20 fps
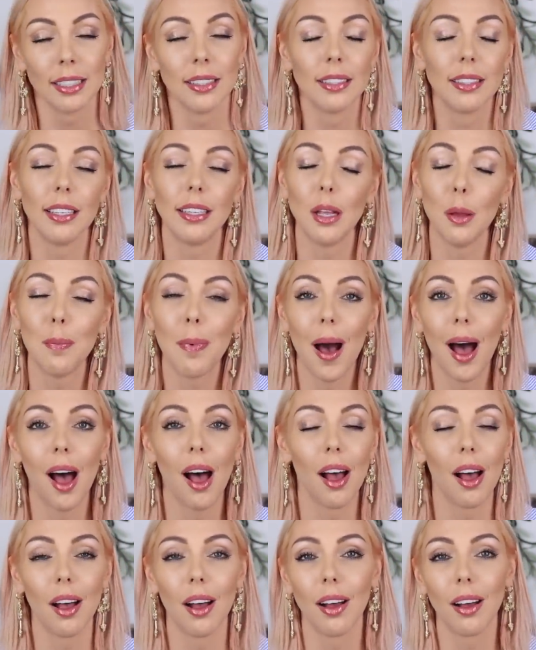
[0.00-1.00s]
C'était
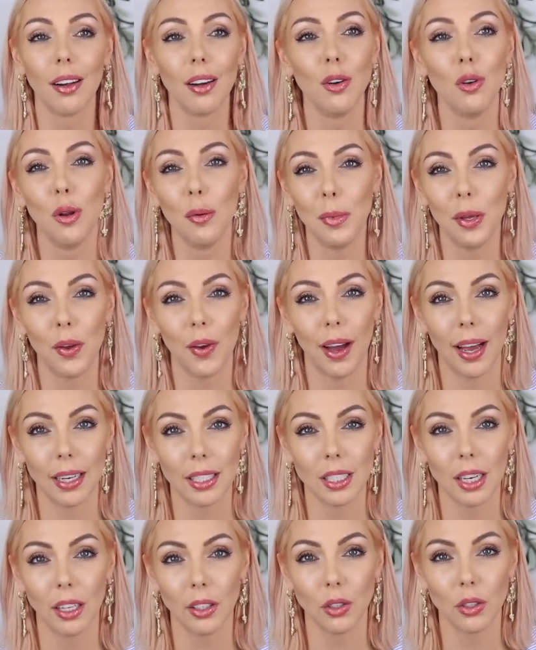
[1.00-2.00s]
pas le meilleur
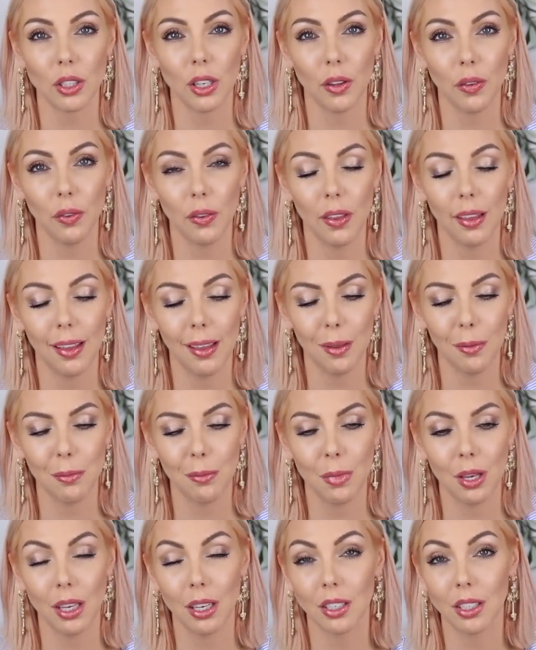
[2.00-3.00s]
achat que j'ai fait,
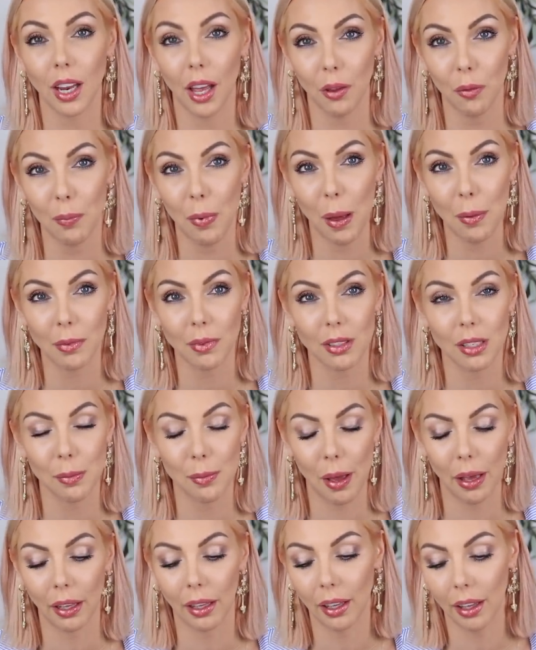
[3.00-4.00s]
mais j'arrive pas à m'en
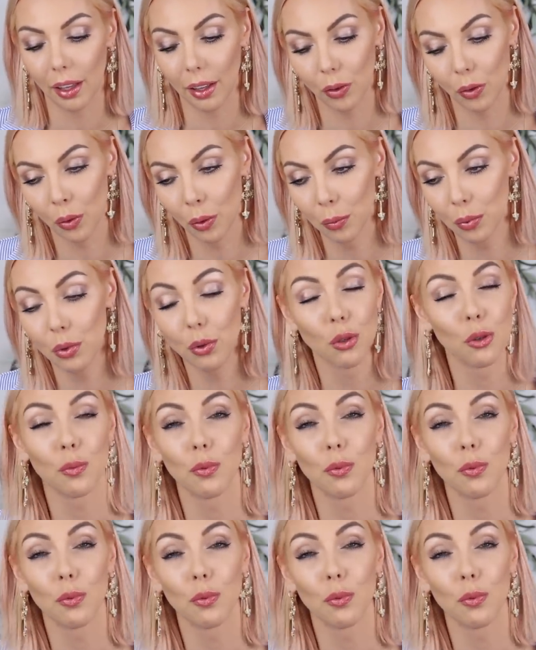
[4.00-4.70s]
séparer non plus.